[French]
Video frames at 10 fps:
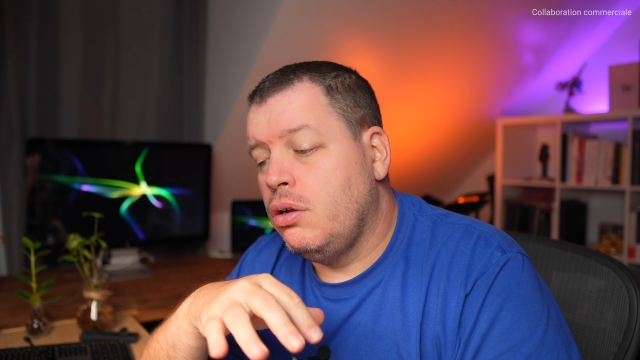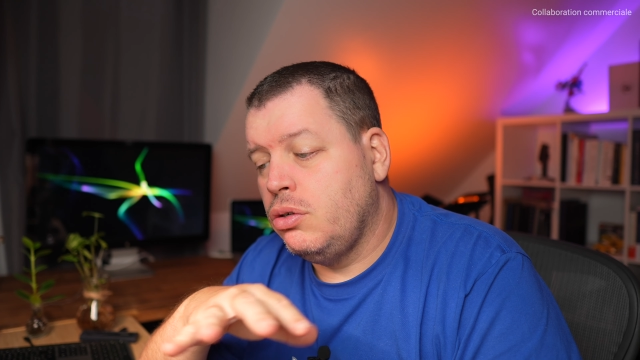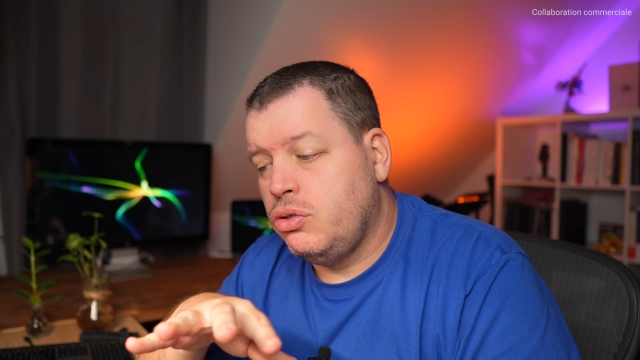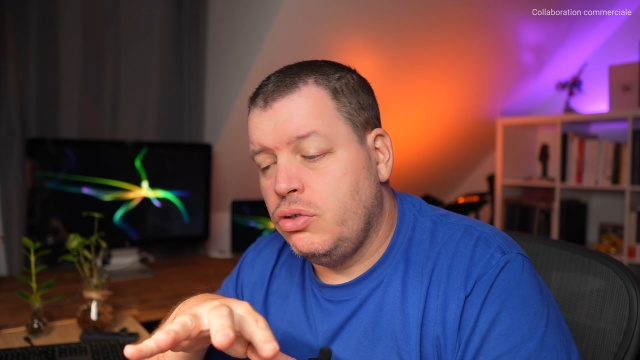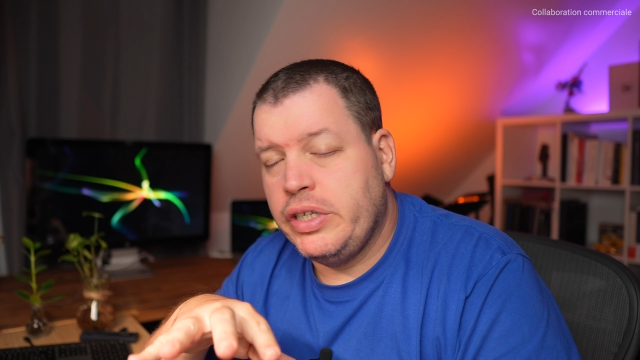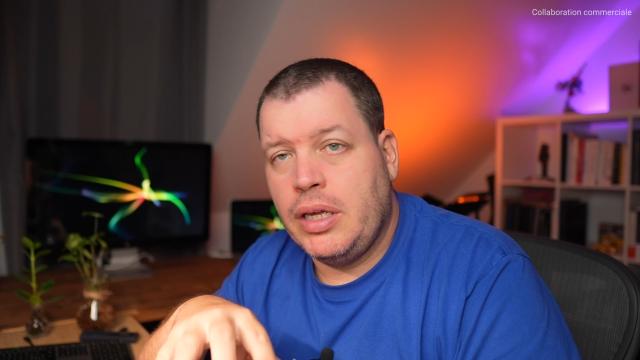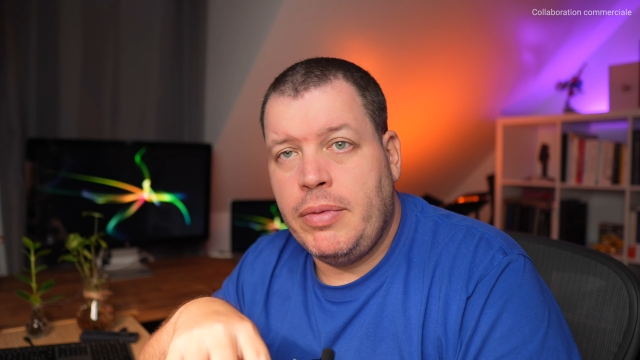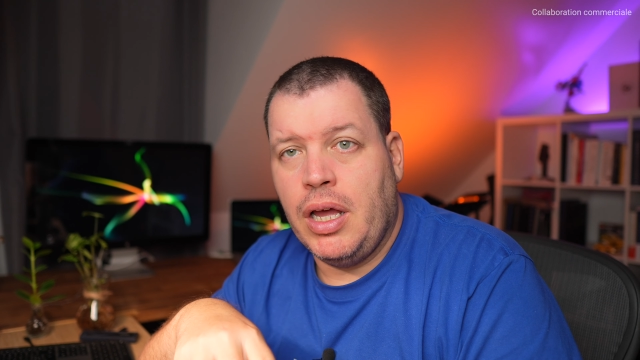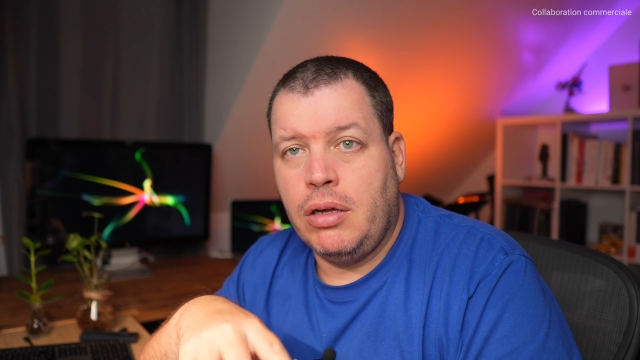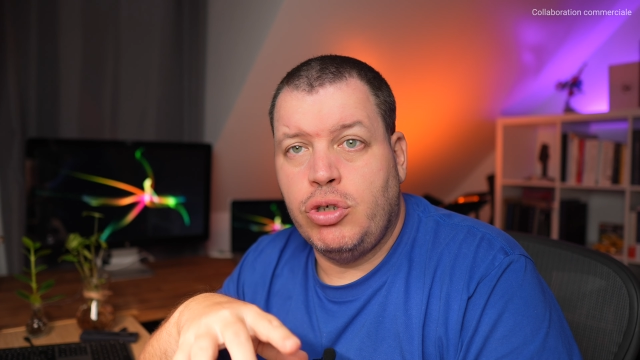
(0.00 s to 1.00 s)
ce serait
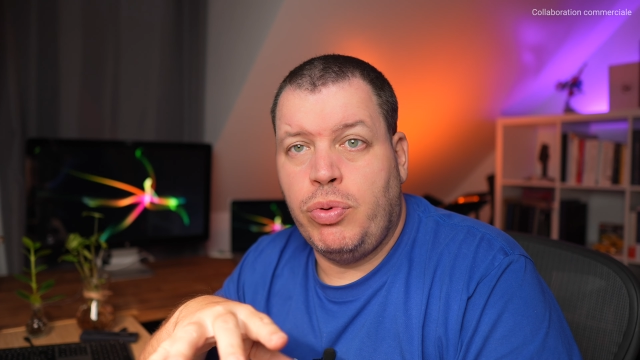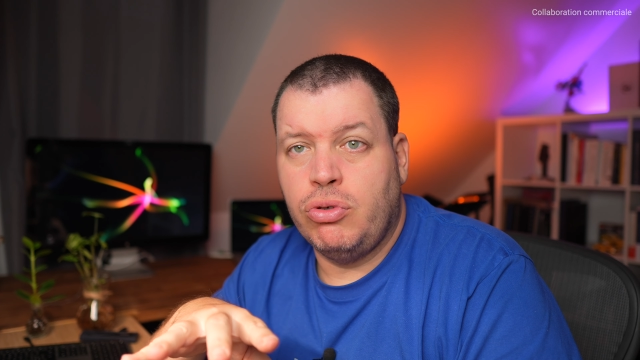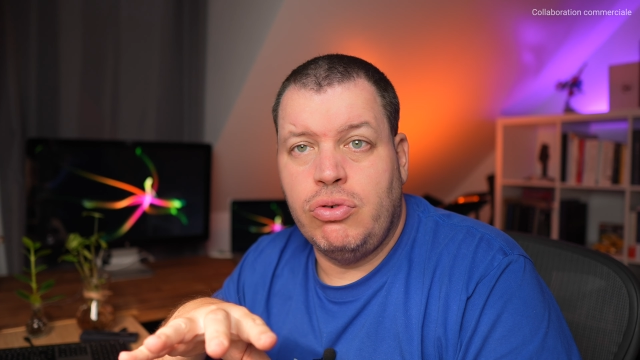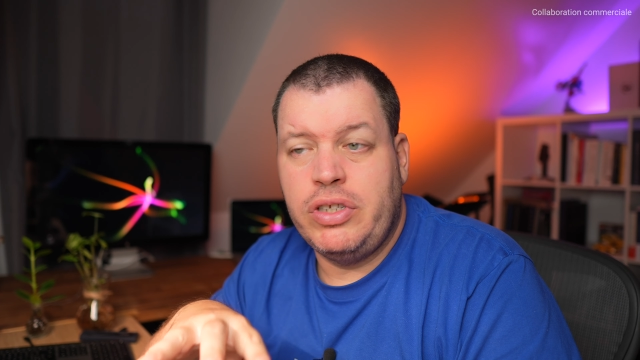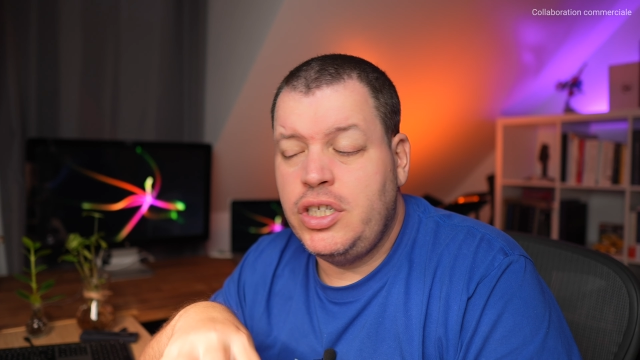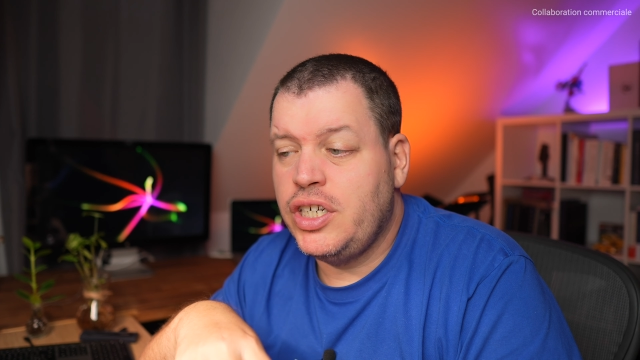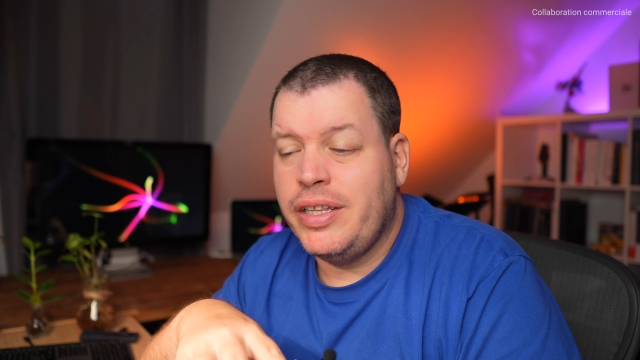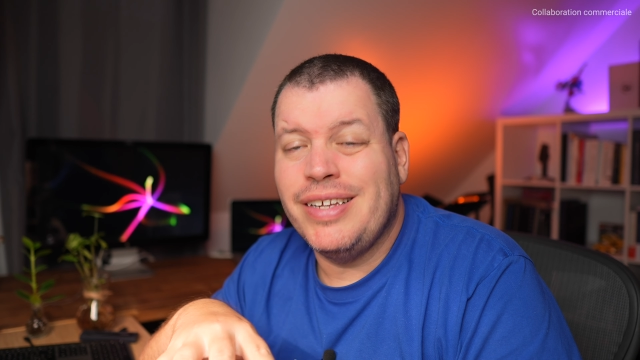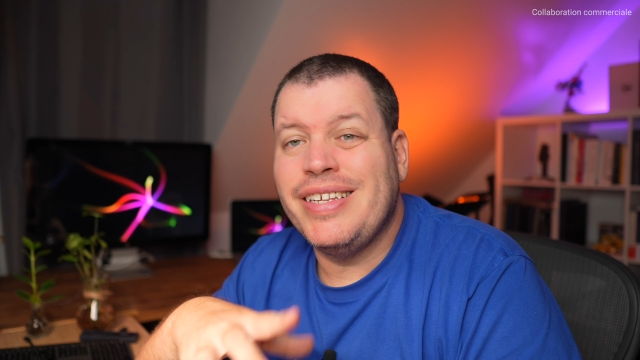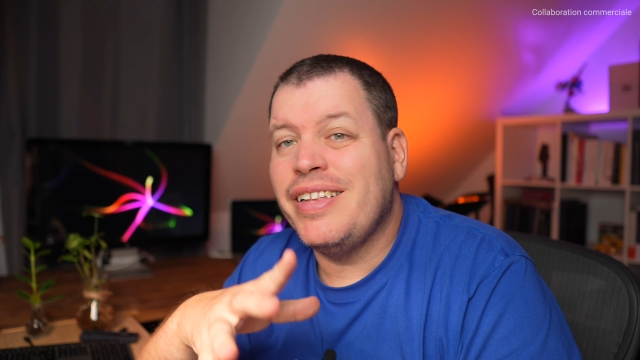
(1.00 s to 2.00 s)
bien. Je pense aussi que
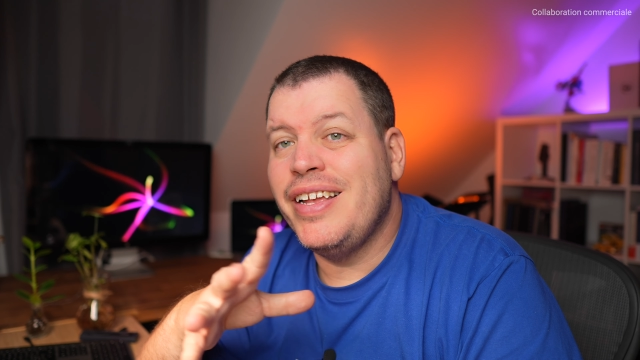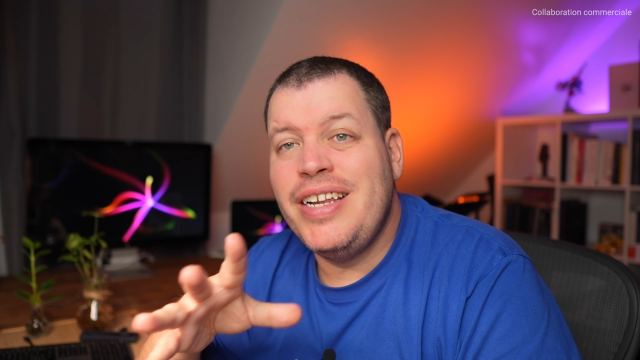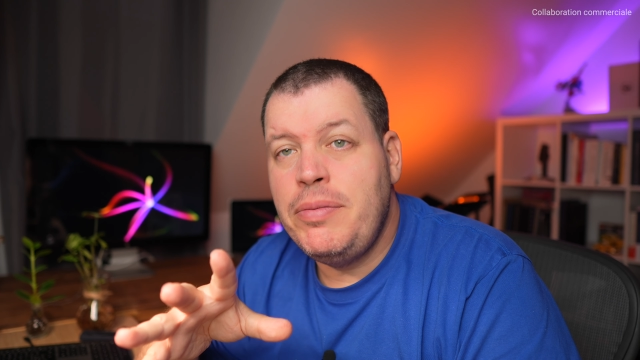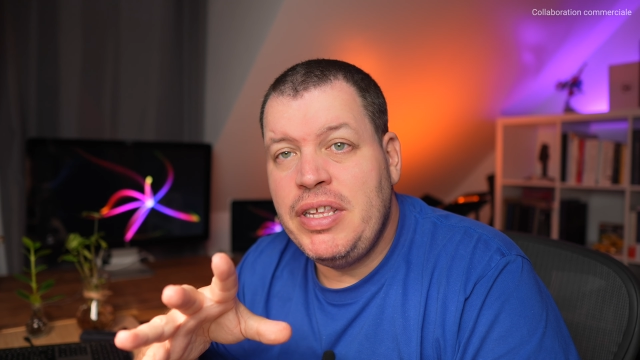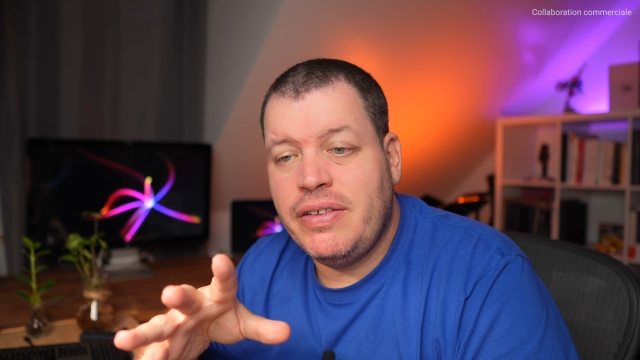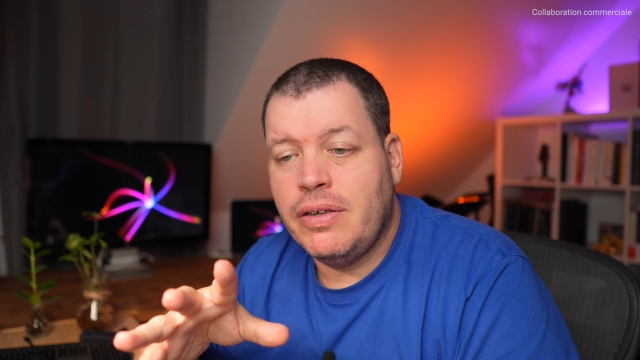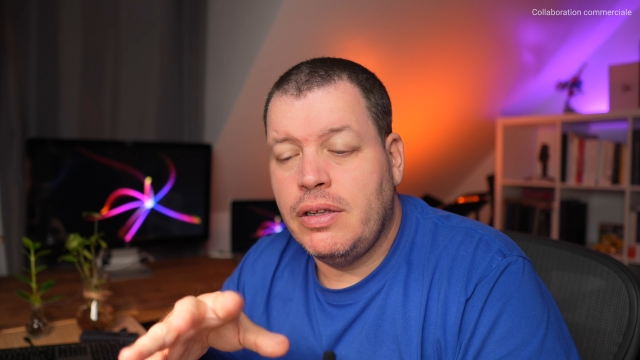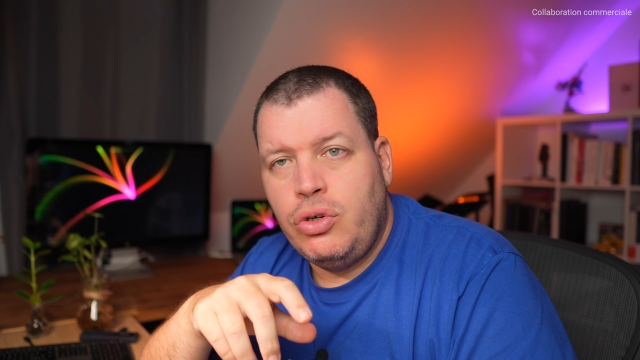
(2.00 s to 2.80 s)
j'atteins certaines limites,